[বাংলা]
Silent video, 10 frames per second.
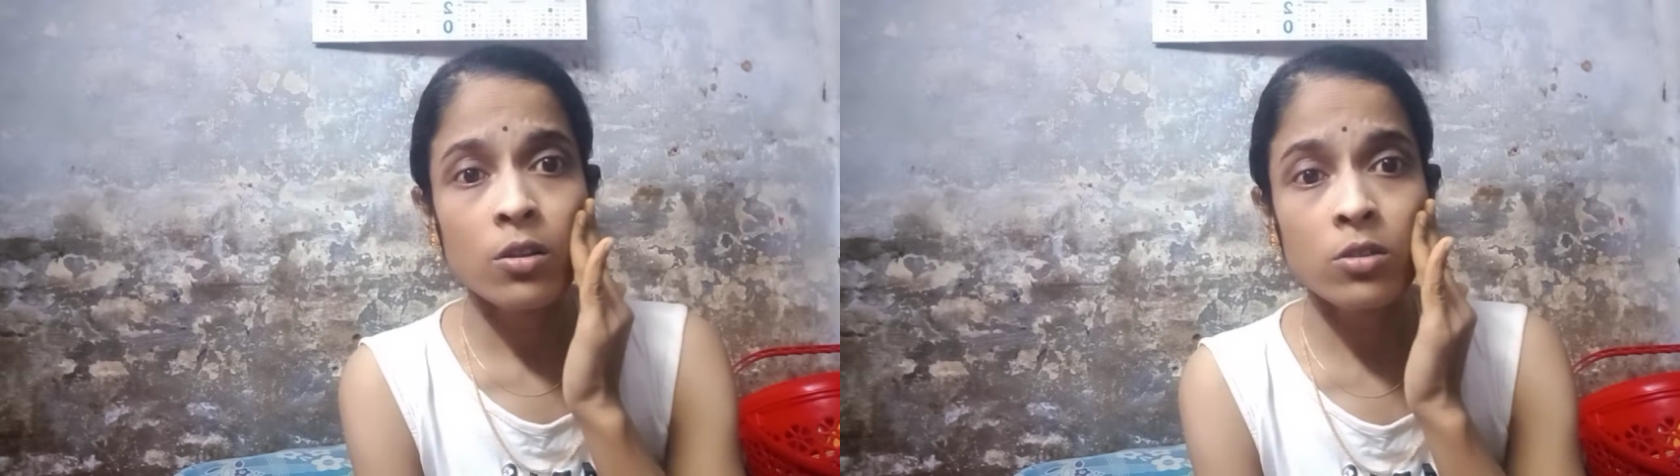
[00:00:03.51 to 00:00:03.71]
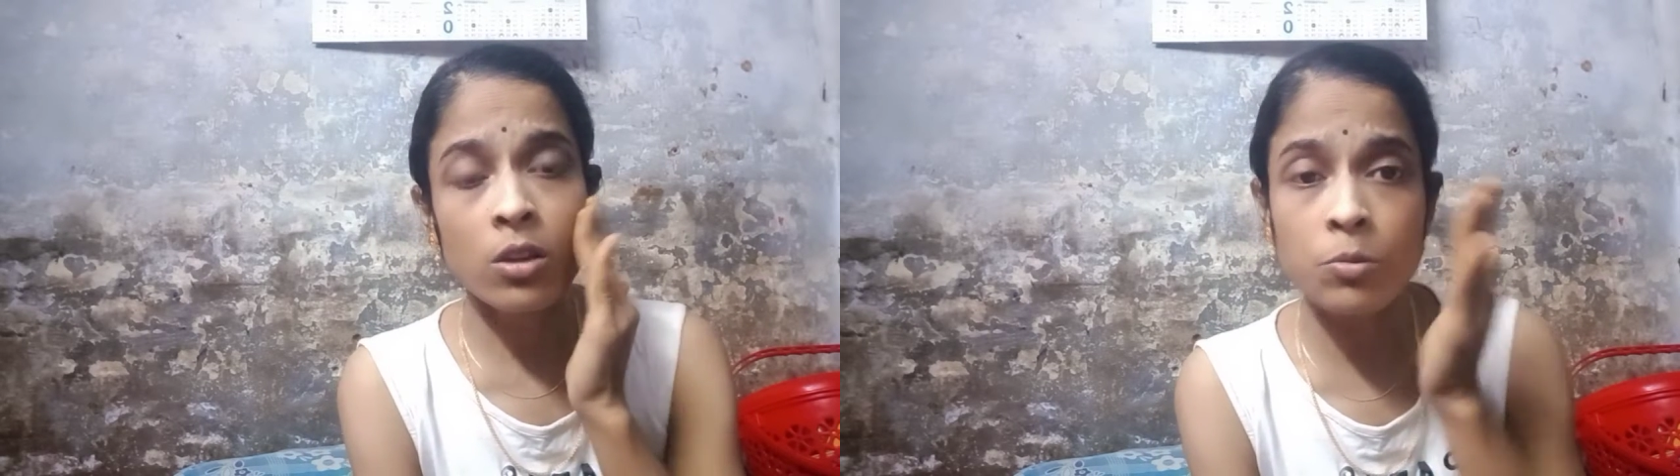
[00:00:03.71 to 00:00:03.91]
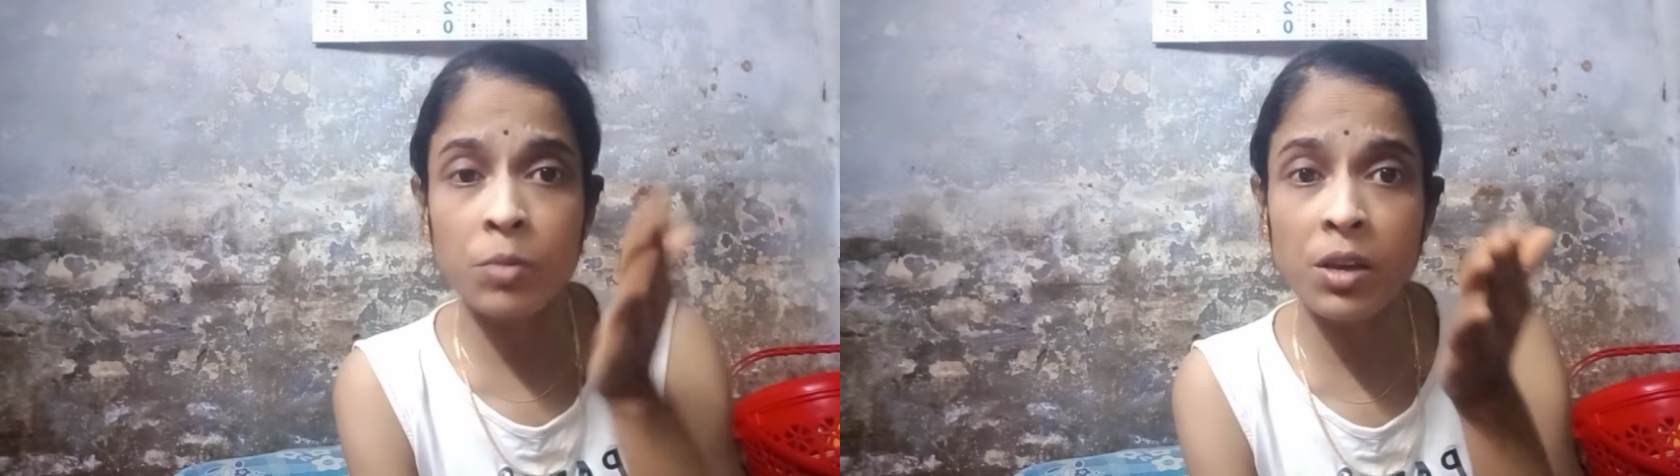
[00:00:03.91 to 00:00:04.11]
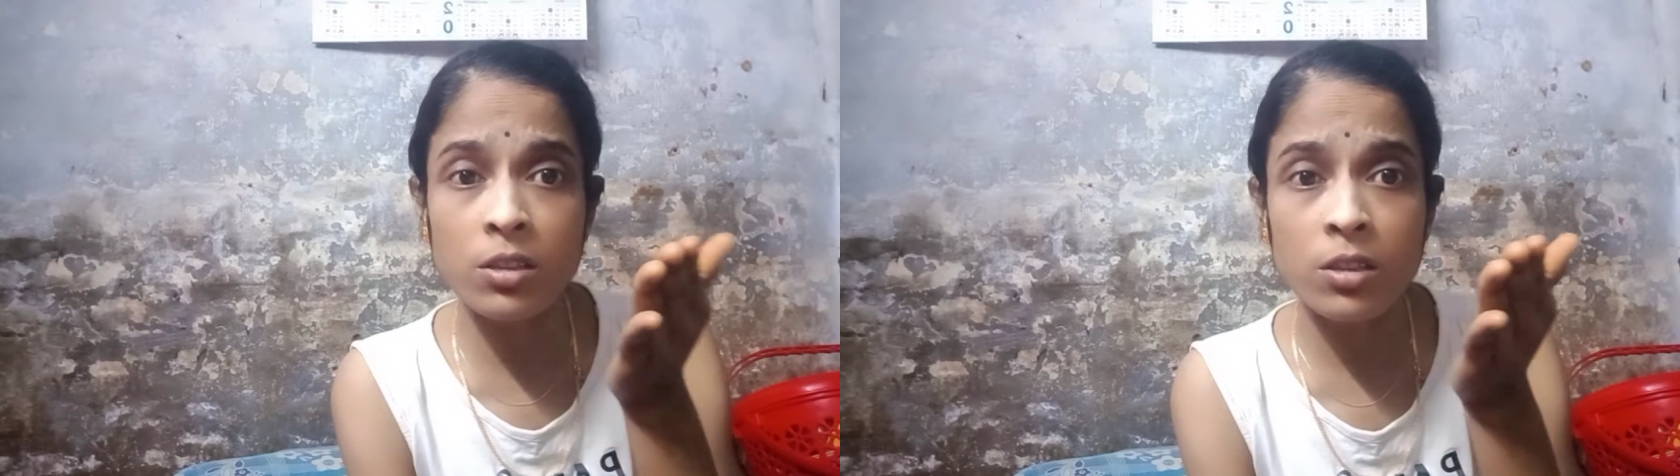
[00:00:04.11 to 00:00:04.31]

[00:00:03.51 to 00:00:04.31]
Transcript: চশমিস